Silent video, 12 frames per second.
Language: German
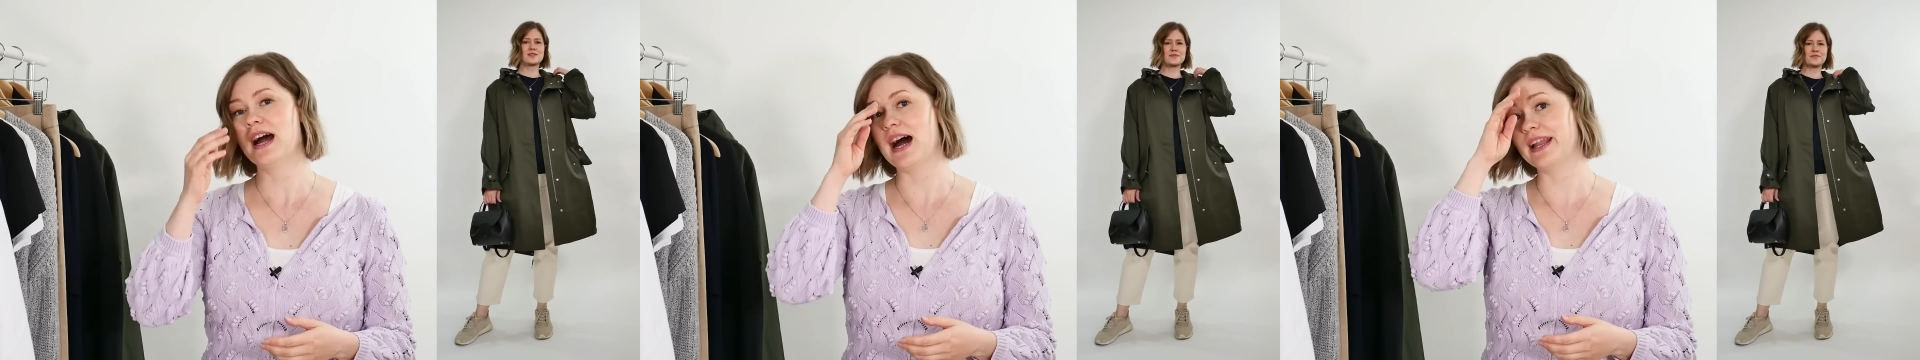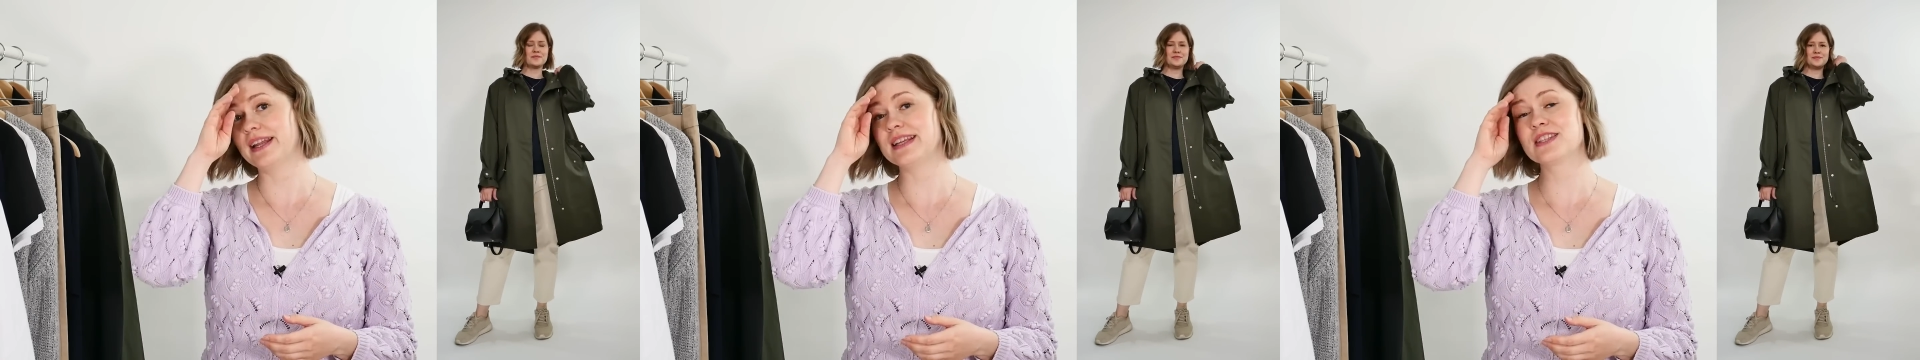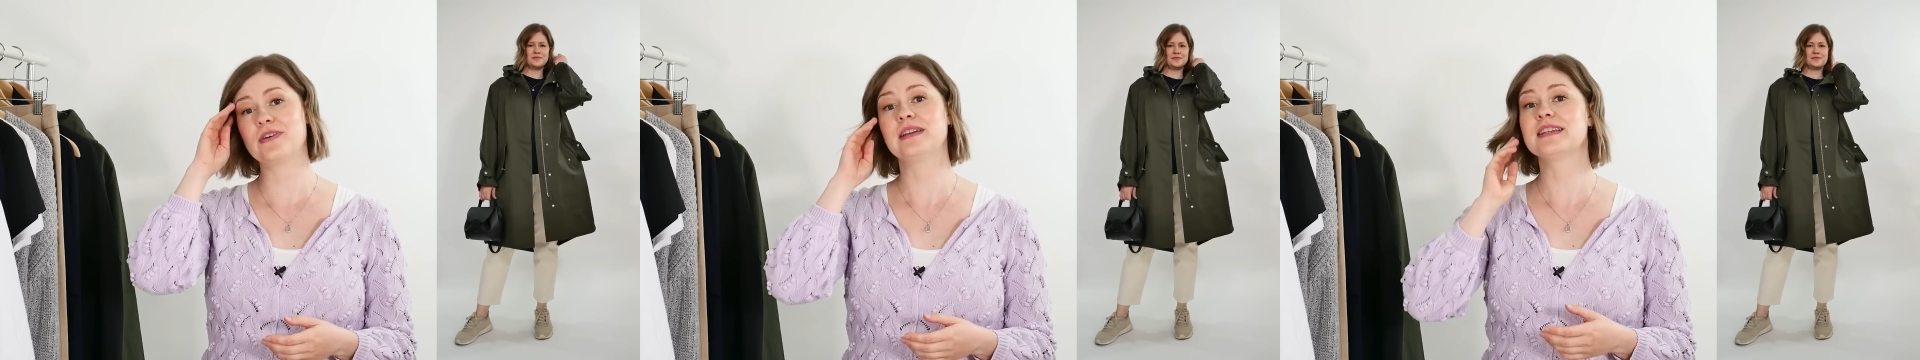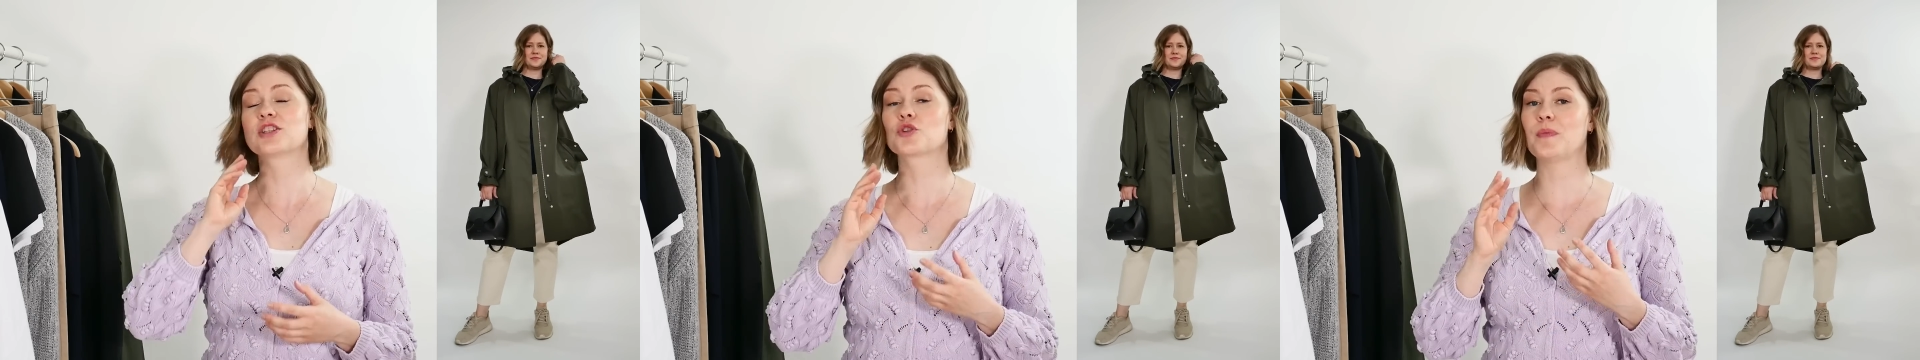Allerdings
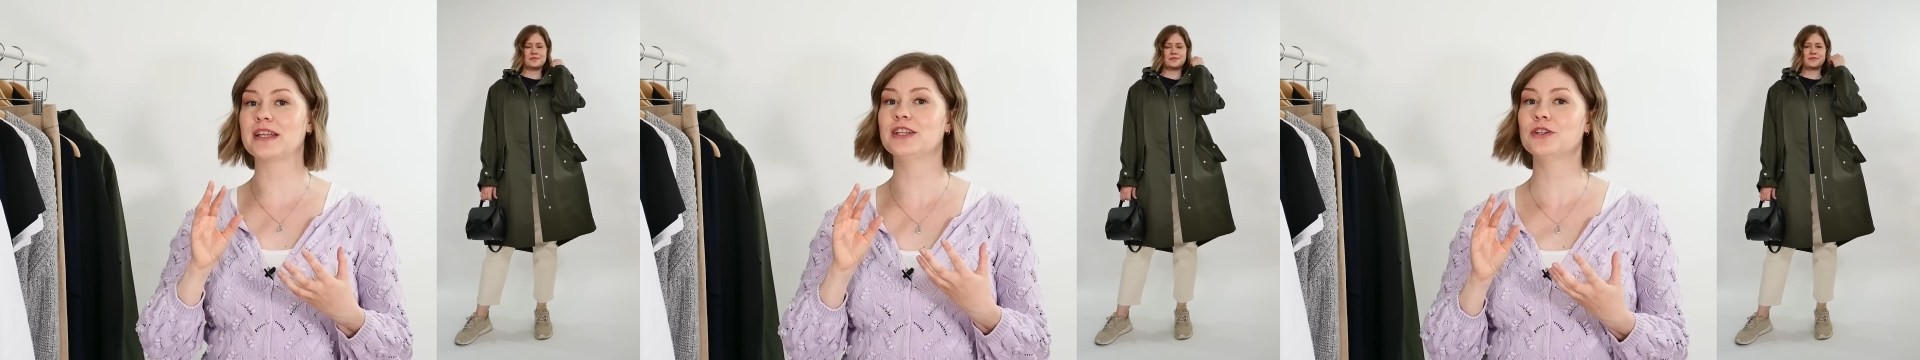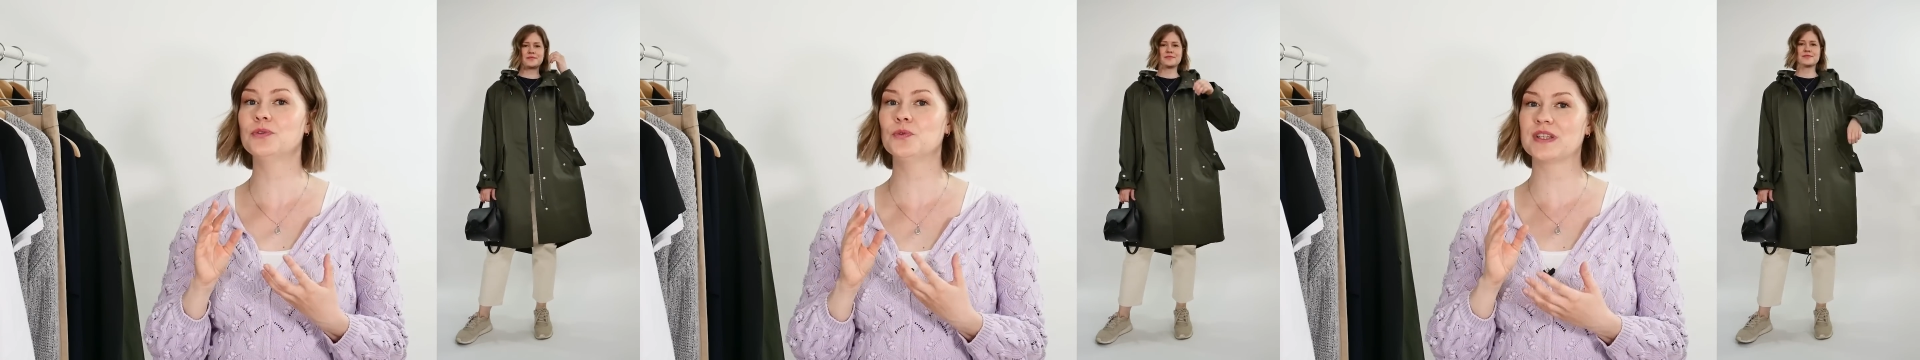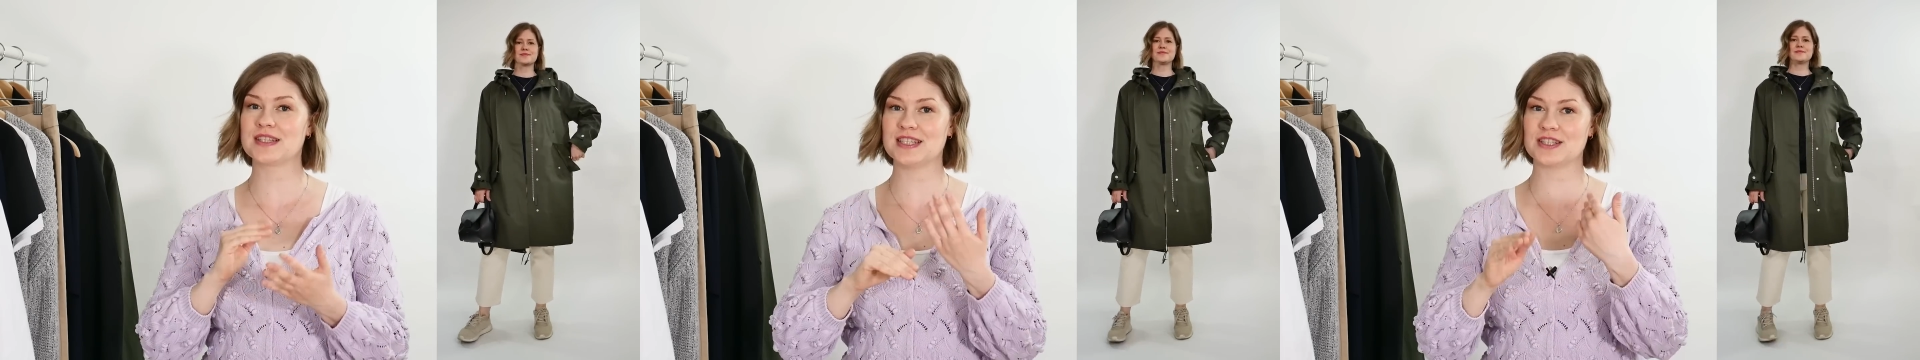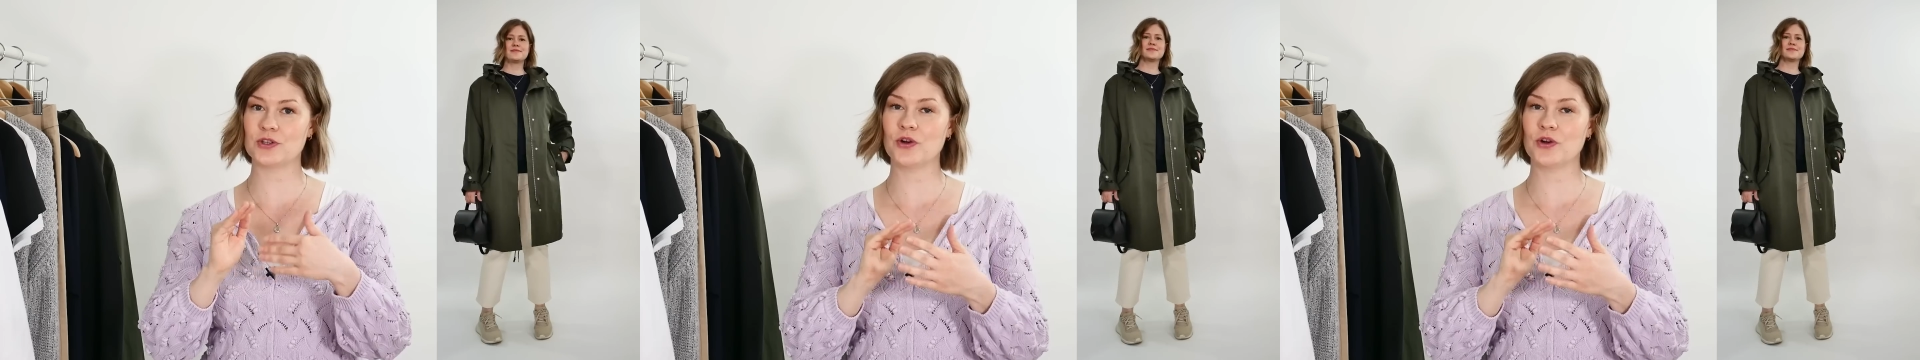fand ich es spannend genug, dass ich es